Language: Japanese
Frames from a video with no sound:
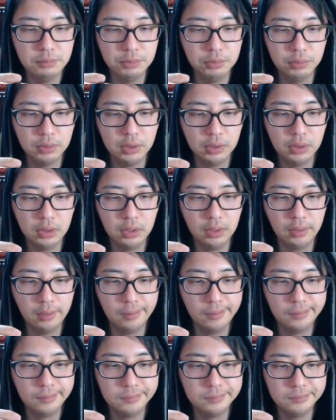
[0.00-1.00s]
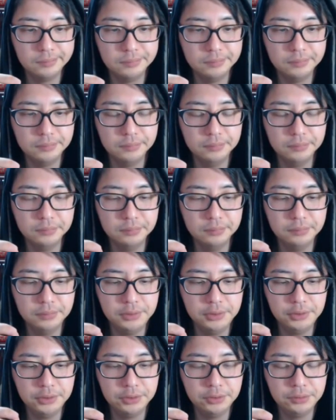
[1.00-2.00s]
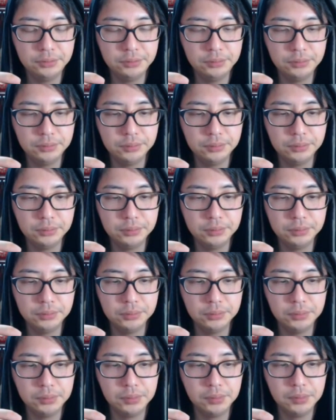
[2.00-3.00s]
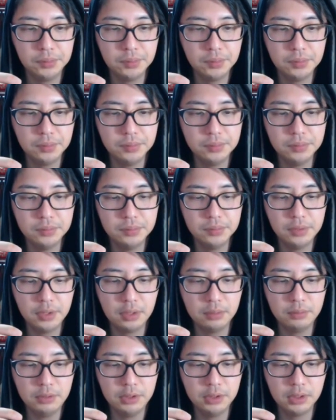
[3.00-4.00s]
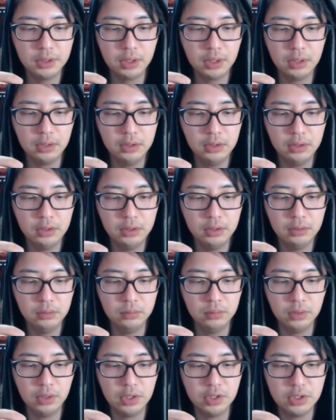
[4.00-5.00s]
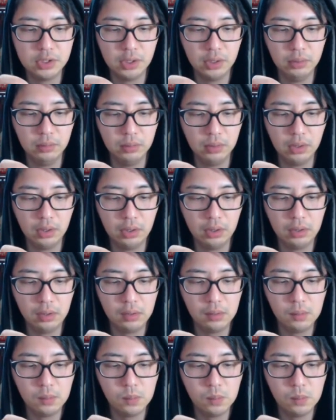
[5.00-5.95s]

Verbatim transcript: 微妙だな。水と闇光を消したいのか。